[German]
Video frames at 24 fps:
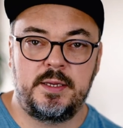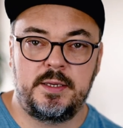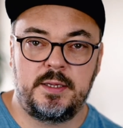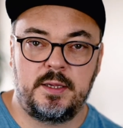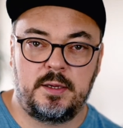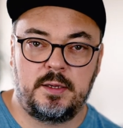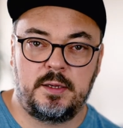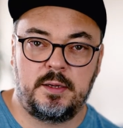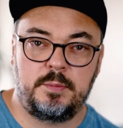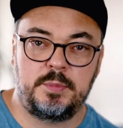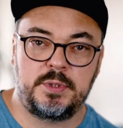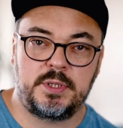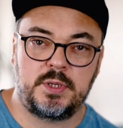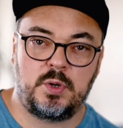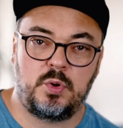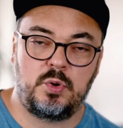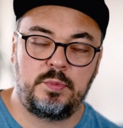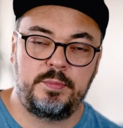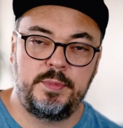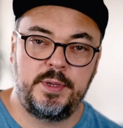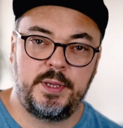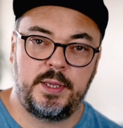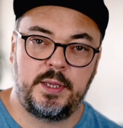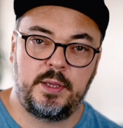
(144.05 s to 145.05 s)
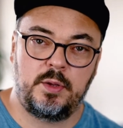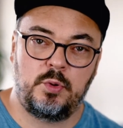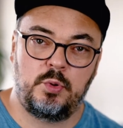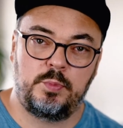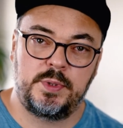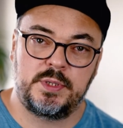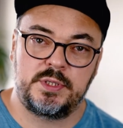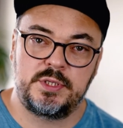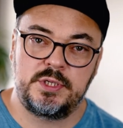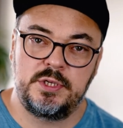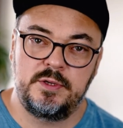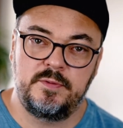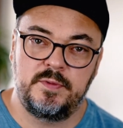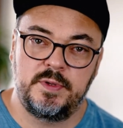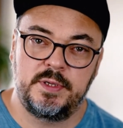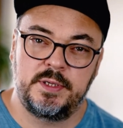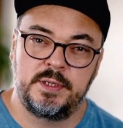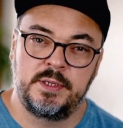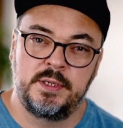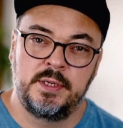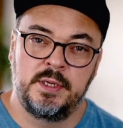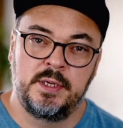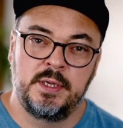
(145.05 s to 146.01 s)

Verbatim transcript: Da habe ich auch mehrere Objektive.